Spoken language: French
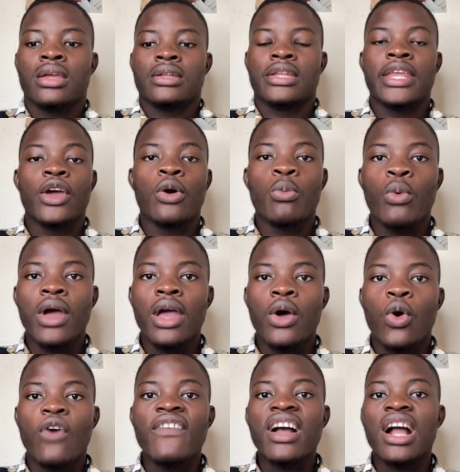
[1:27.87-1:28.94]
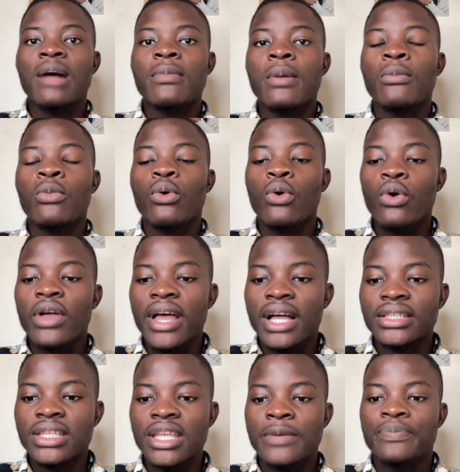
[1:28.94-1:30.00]
Néanmoins, on va quand même
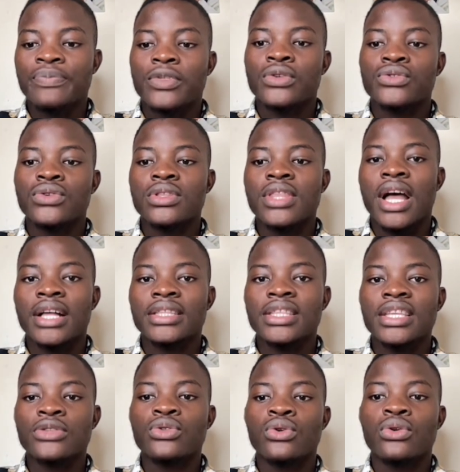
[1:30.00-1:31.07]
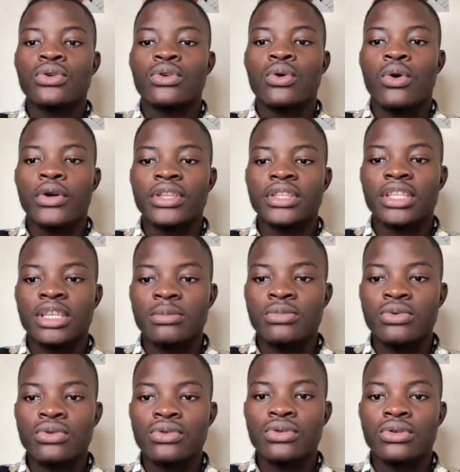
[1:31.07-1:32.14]
regarder cet article de Coin
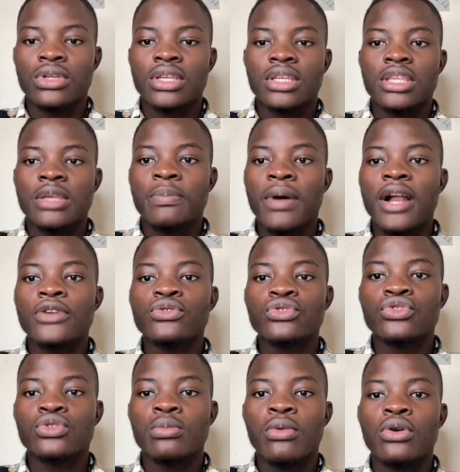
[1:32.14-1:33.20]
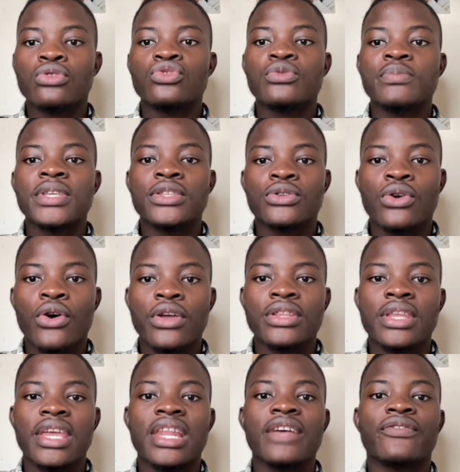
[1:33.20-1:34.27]
Tribune qui parle justement du
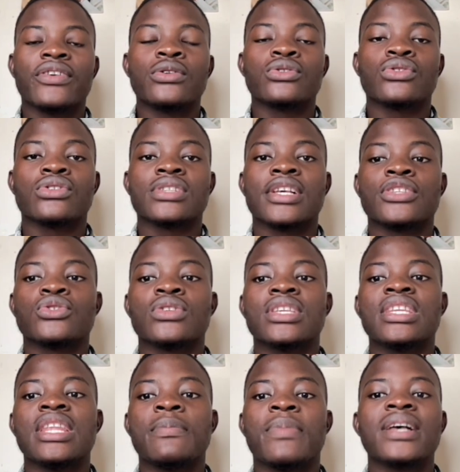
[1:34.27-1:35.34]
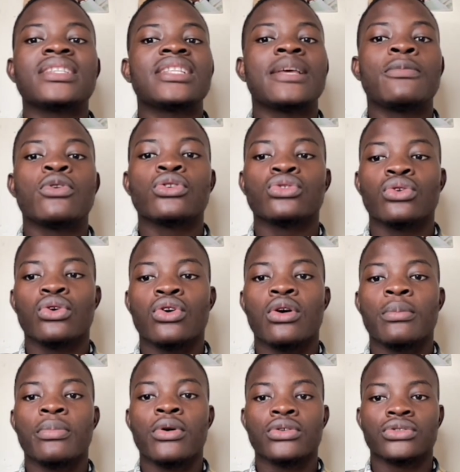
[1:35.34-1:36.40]
Bitcoin et les frais de transaction qui dépassent les blocs de
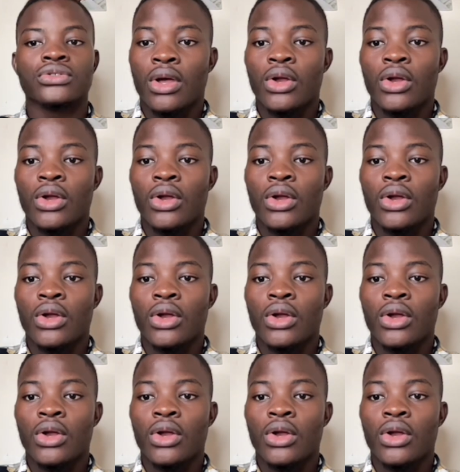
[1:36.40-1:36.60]
récompense.